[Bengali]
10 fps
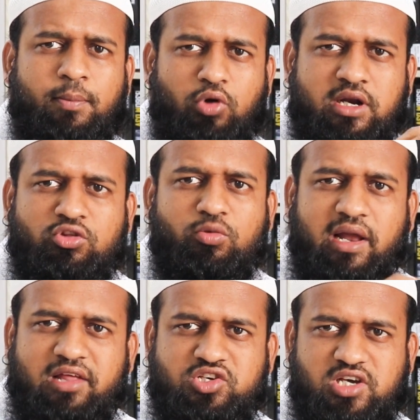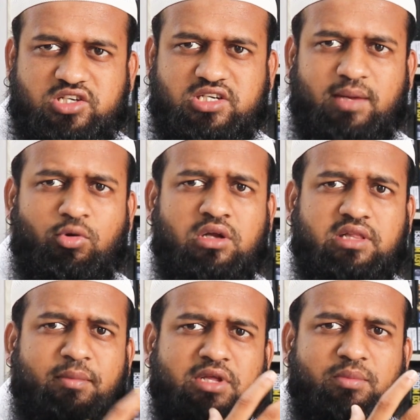প্রোডাক্ট কিন্তু বাংলাদেশে আসে এবং
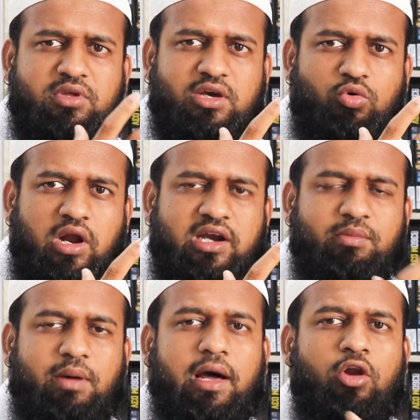দামি দামি যে কোয়ালিটি বা